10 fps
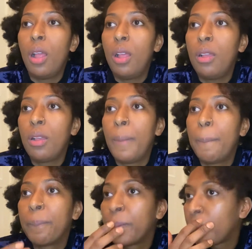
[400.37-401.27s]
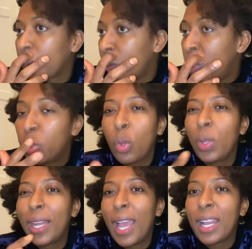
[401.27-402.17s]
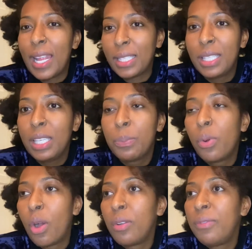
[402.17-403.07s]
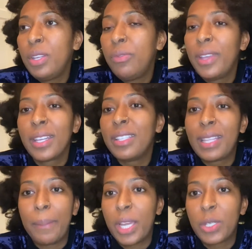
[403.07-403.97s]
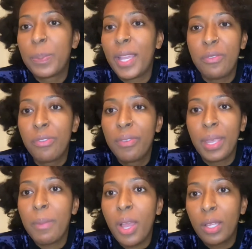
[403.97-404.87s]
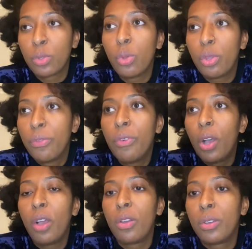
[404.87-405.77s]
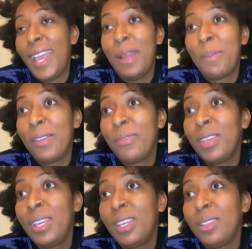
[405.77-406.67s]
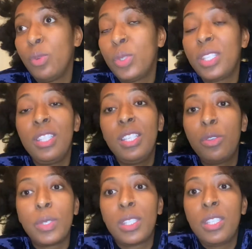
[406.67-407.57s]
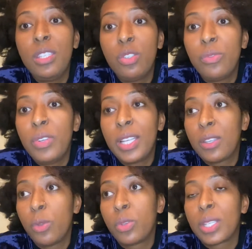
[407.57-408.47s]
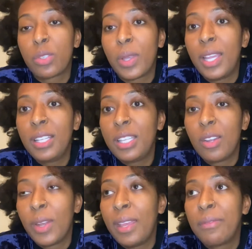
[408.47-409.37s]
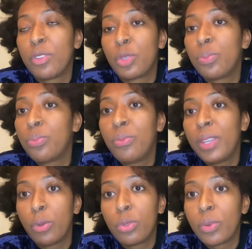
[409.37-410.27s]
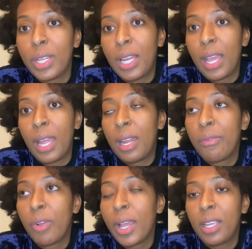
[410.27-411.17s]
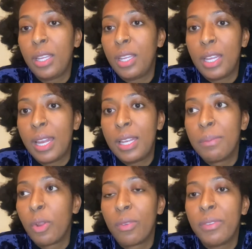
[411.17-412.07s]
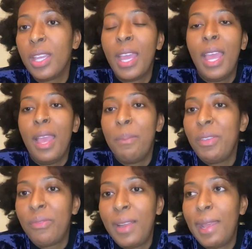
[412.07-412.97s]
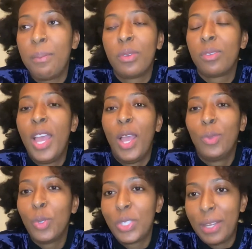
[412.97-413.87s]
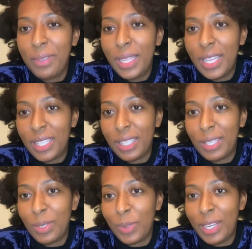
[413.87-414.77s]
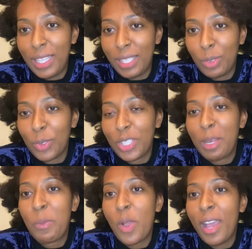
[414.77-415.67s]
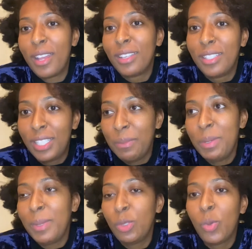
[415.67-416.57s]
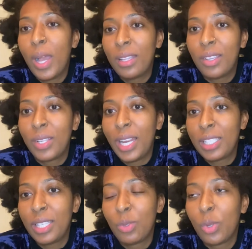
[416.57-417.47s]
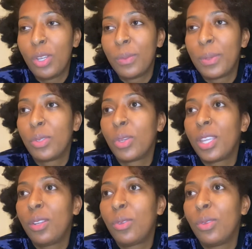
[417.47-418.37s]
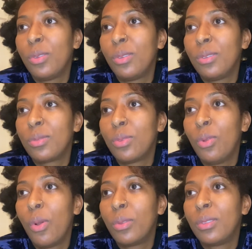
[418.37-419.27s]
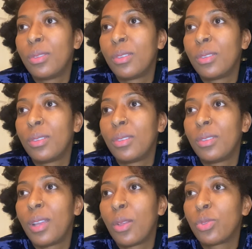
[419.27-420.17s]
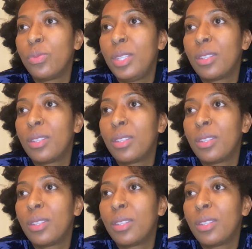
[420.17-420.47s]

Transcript: euh, le truc là classique pour enlever le vernis, ça marche pas. Il faut vraiment un truc fort. Euh, elle m'avait aussi dit que si je voulais que ça soit elle qui l'enlève, je retourner la, la voir et elle allait me l'enlever. Mes flemmes. Donc j'avais de l'acétone, de l'acétone chez moi. J'ai mis mes doigts dans de l'acétone pendant quelques secondes. Euh, ensuite,